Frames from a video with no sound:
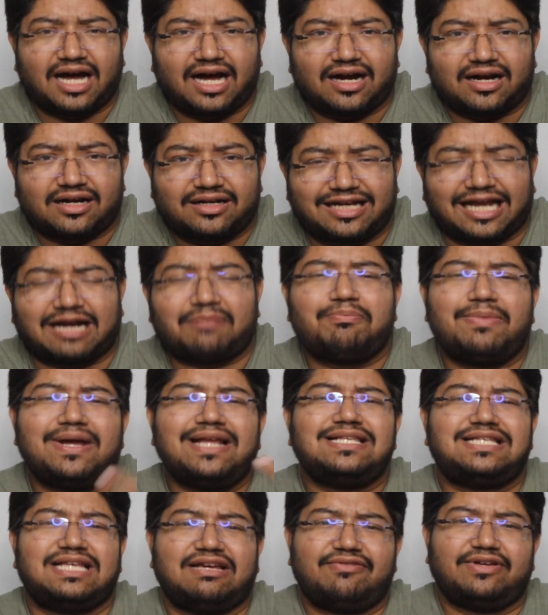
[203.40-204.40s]
ఆ
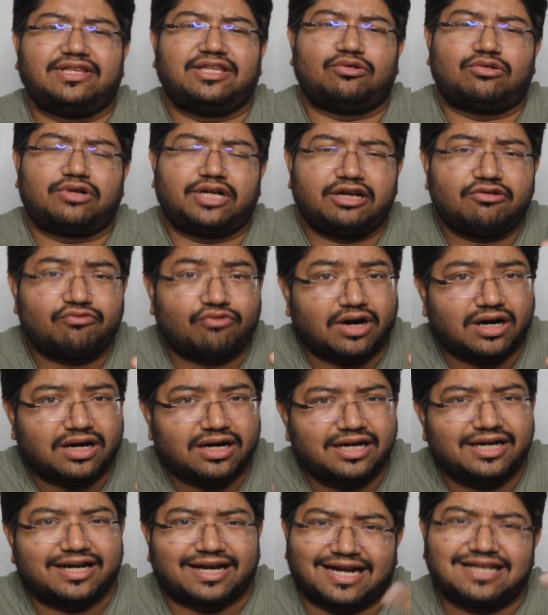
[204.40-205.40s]
టర్బైన్స్ ఏవైతే ఉంటాయో
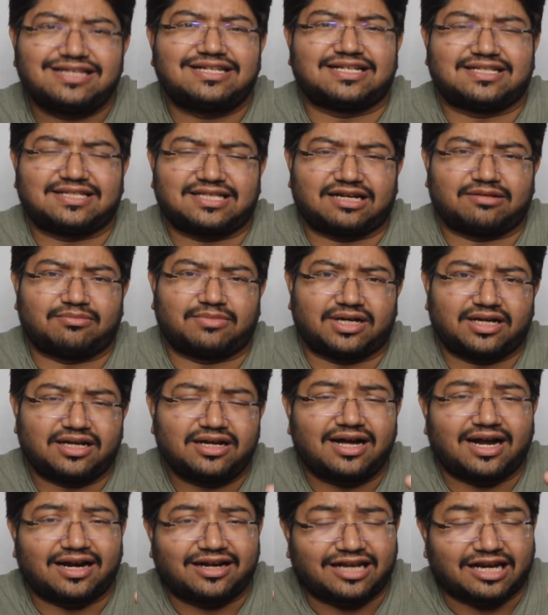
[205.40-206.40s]
వాటిని రన్ చేస్తారనమాట
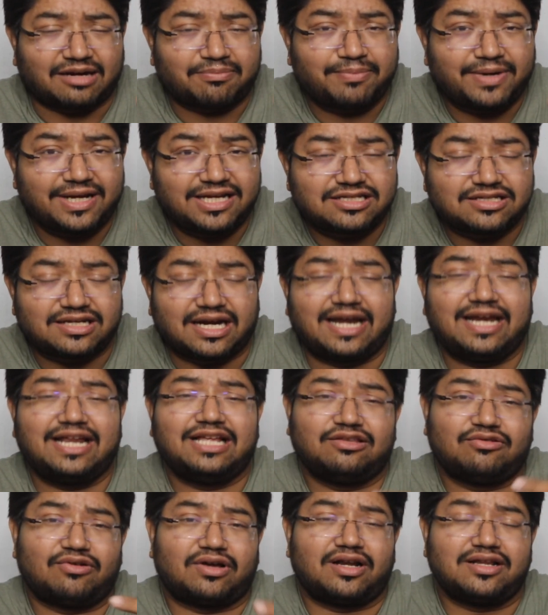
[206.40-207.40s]
ఆ టర్బైన్స్
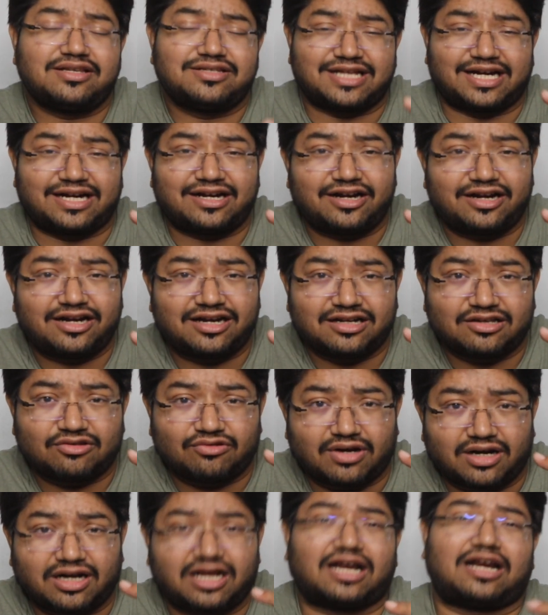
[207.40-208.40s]
రన్నింగ్ ద్వారా జనరేటర్ల
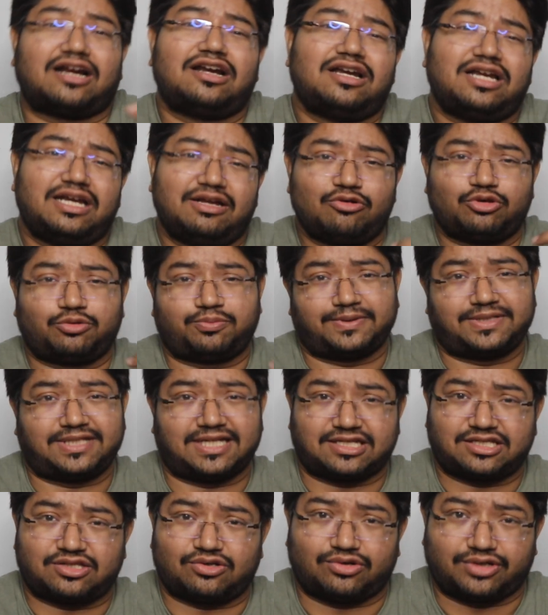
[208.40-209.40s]
ద్వారా కరెంట్ని ఉత్పత్తి
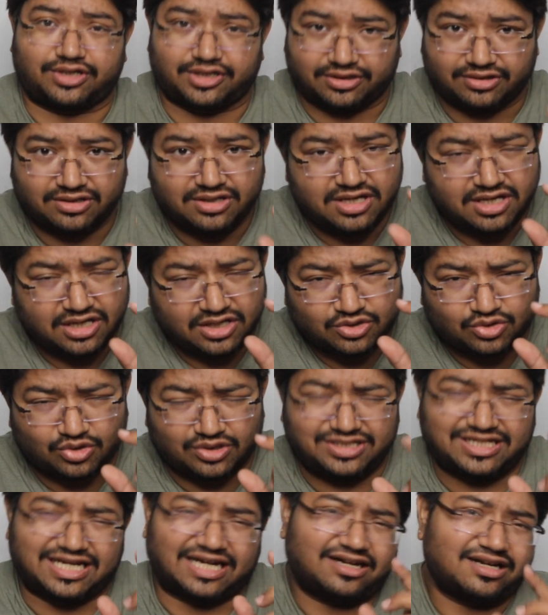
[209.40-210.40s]
చేస్తూ ఉంటారు సో
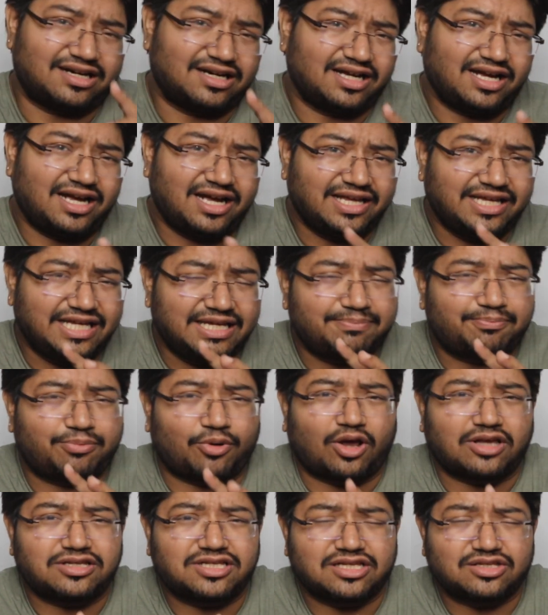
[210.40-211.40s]
జనరల్గా ఈ
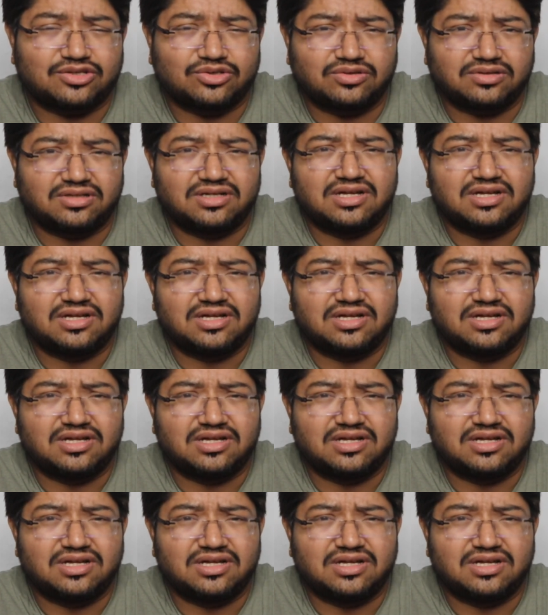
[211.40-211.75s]
ప్రాసెస్